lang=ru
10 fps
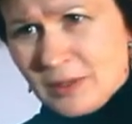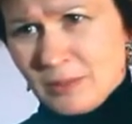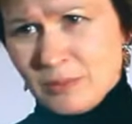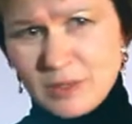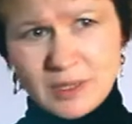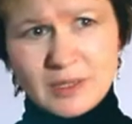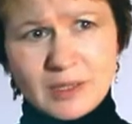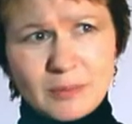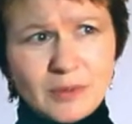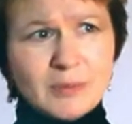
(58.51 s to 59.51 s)
Это, это,
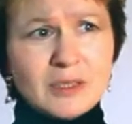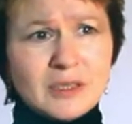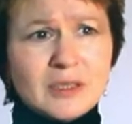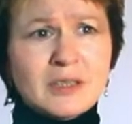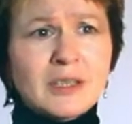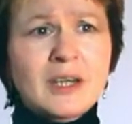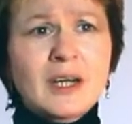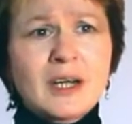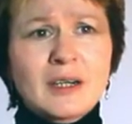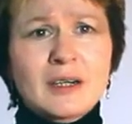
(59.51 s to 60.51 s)
это понимаете, это
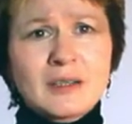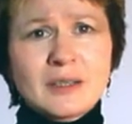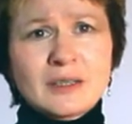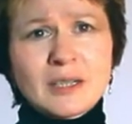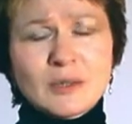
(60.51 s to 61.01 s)
э,